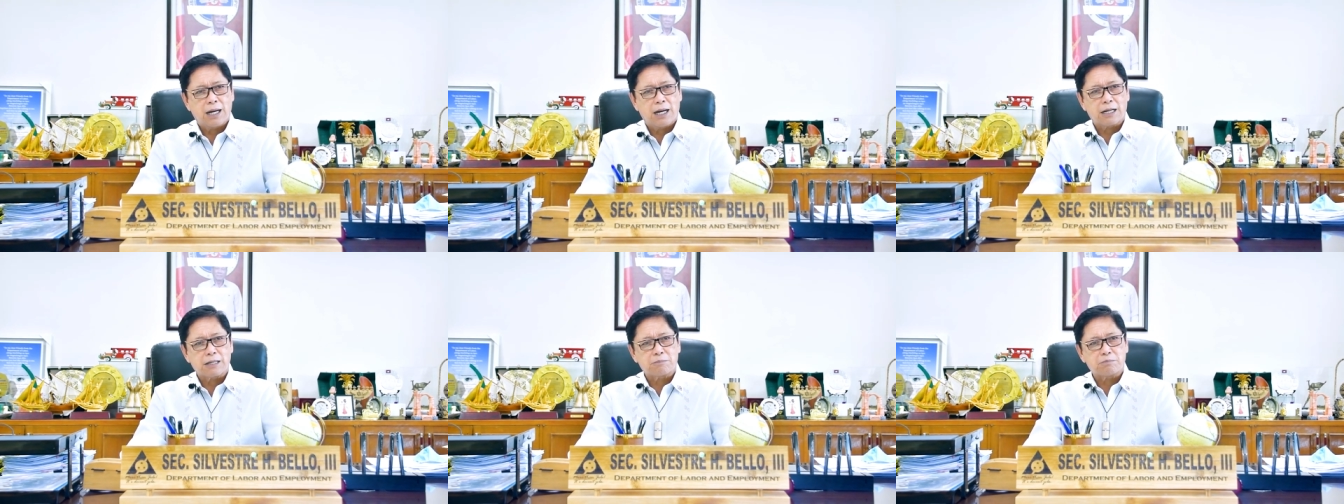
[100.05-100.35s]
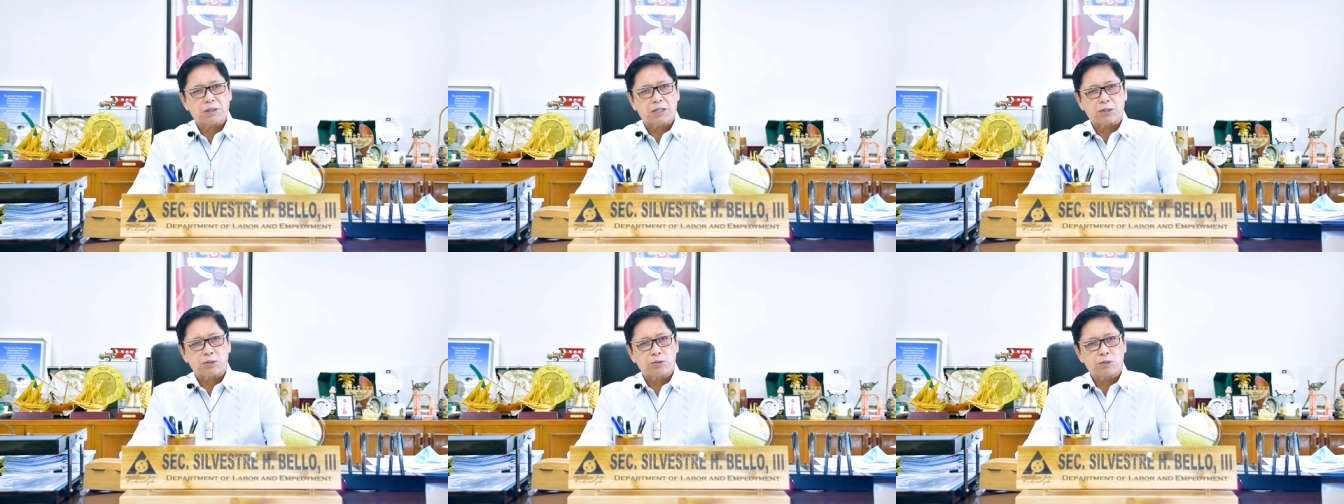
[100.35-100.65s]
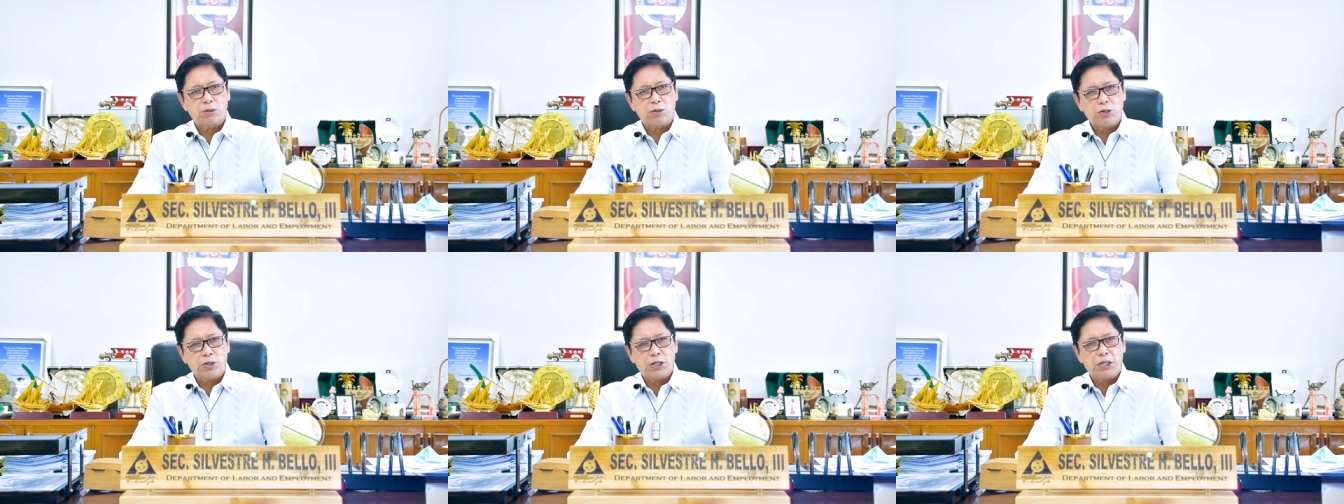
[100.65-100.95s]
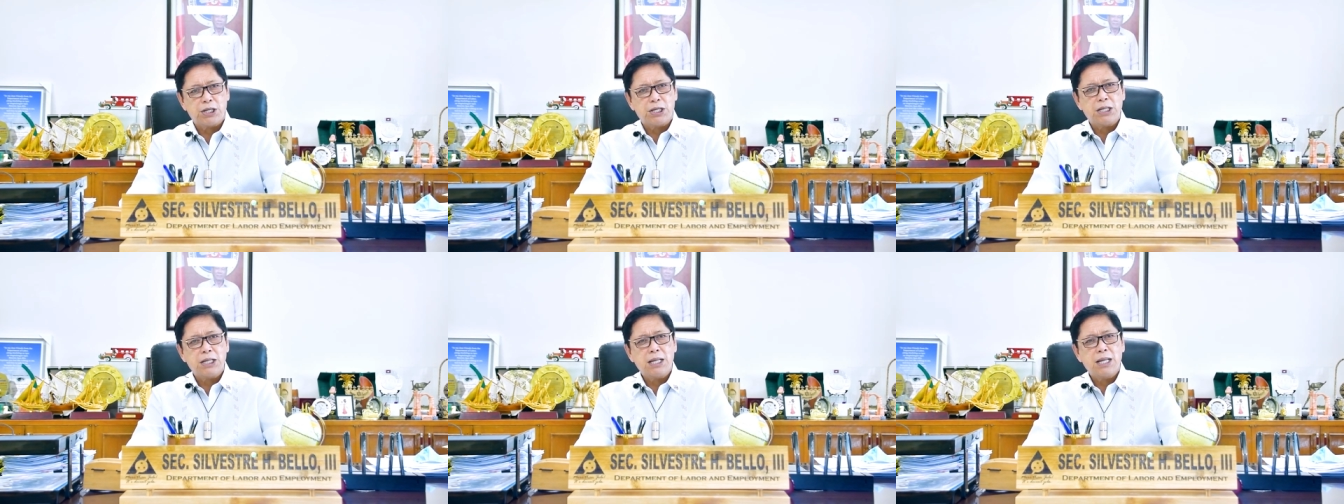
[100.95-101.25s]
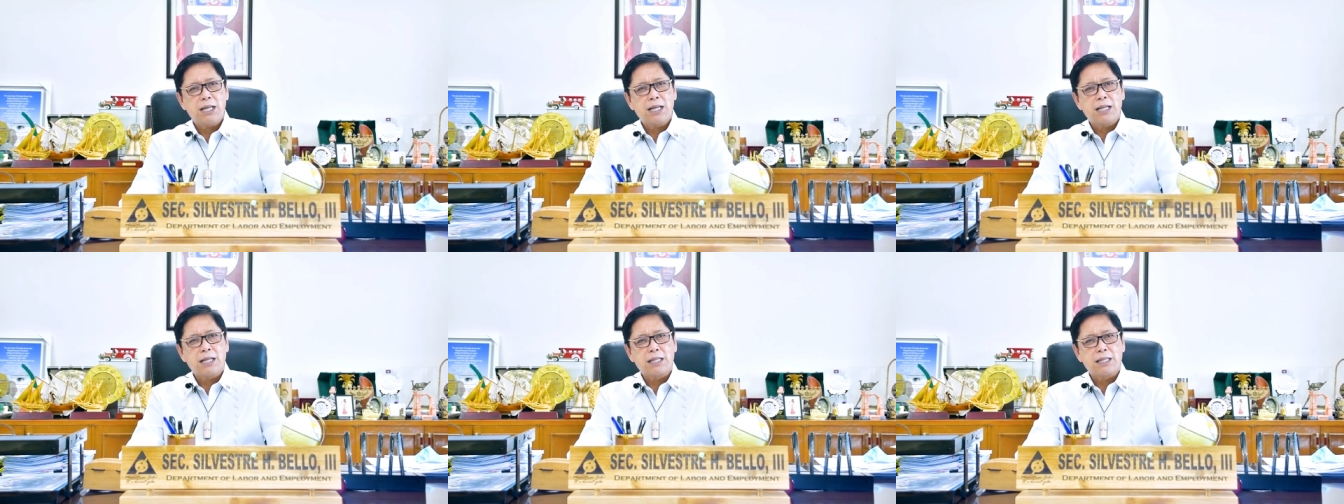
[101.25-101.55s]
at patuloy
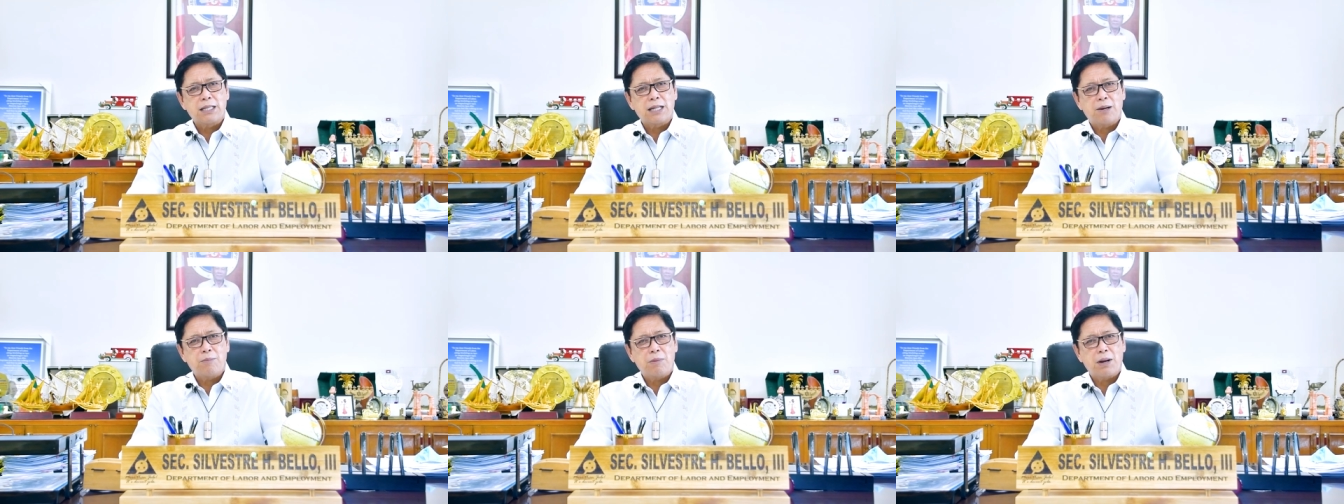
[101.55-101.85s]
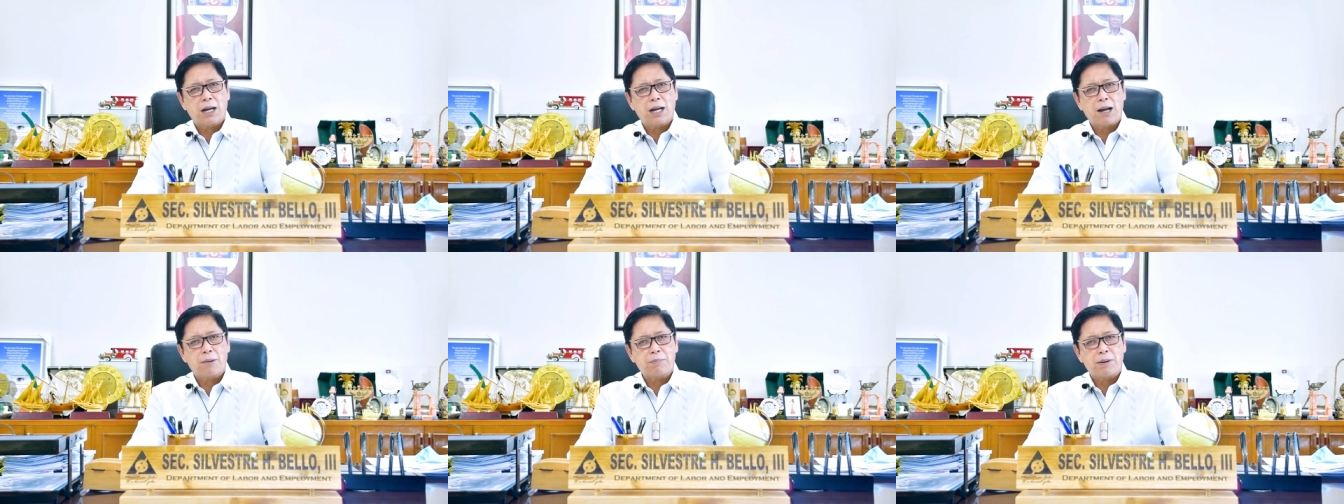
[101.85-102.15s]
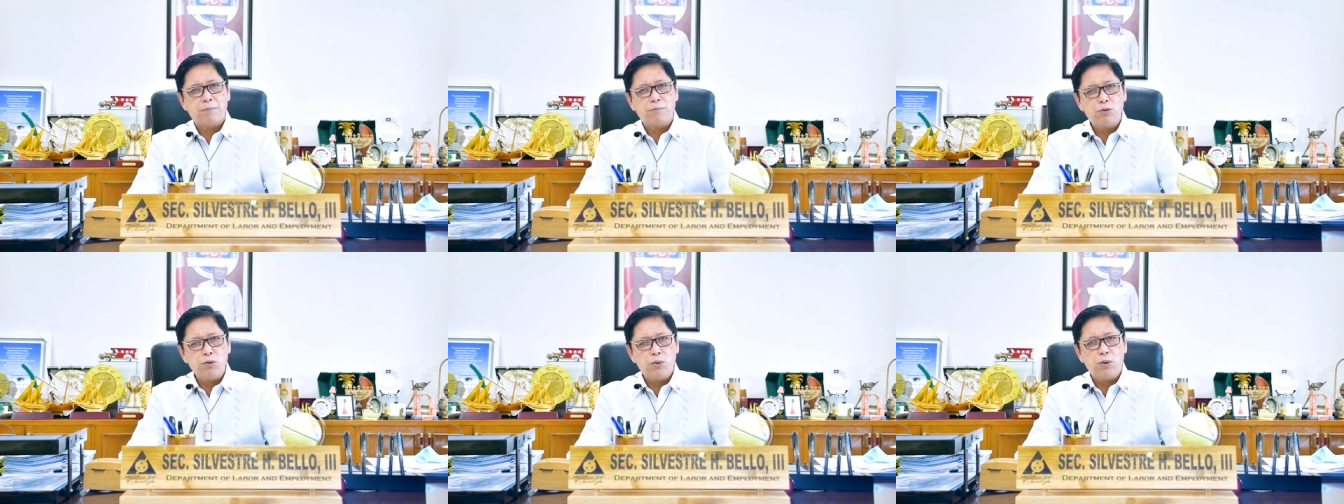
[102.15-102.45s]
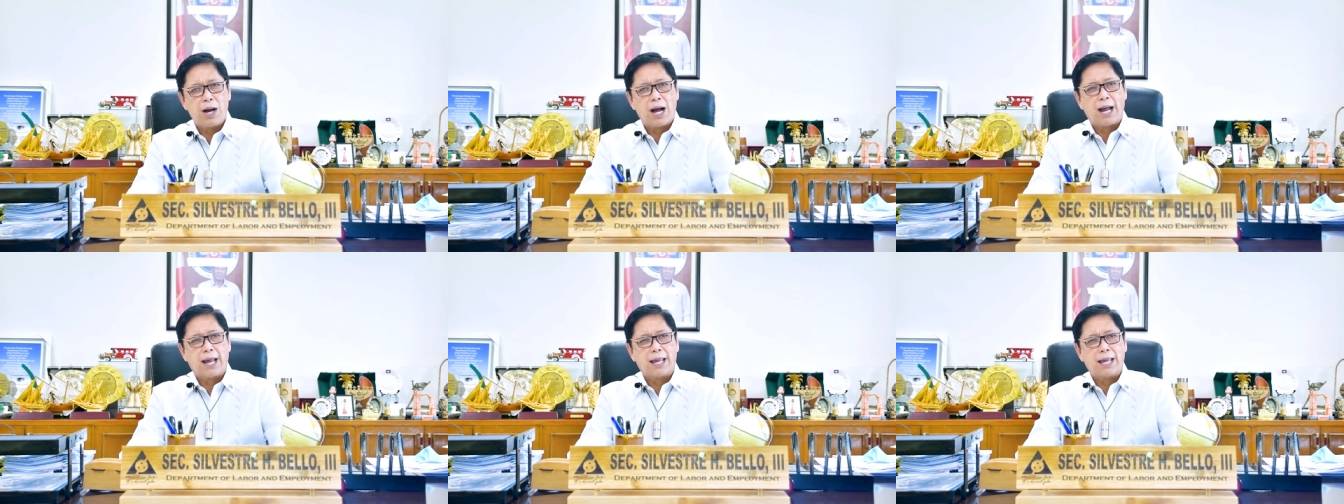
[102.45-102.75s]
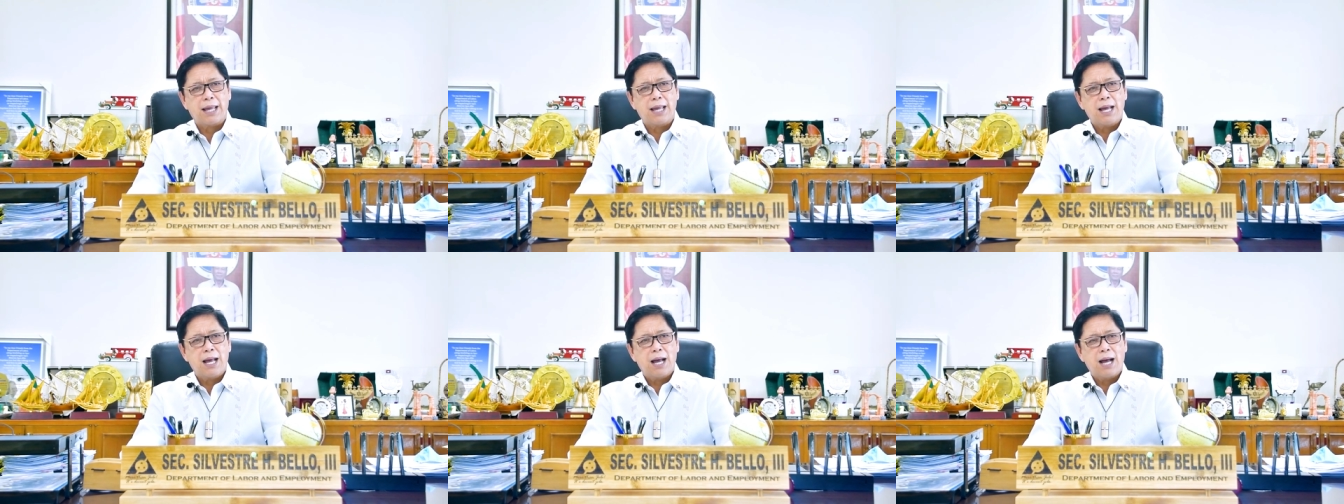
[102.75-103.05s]
na
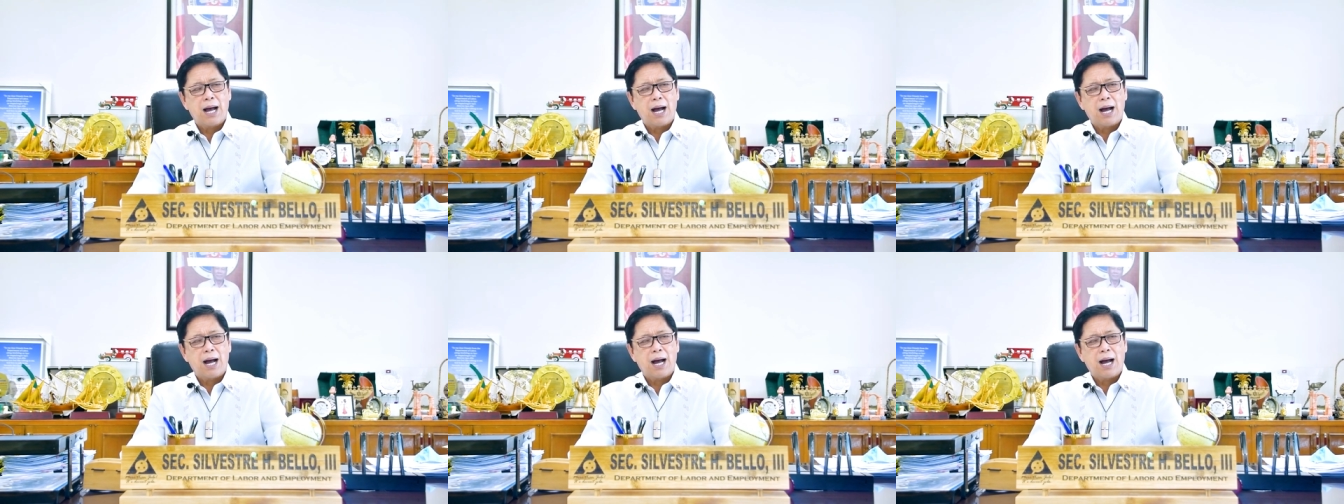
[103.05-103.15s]
makapamuhay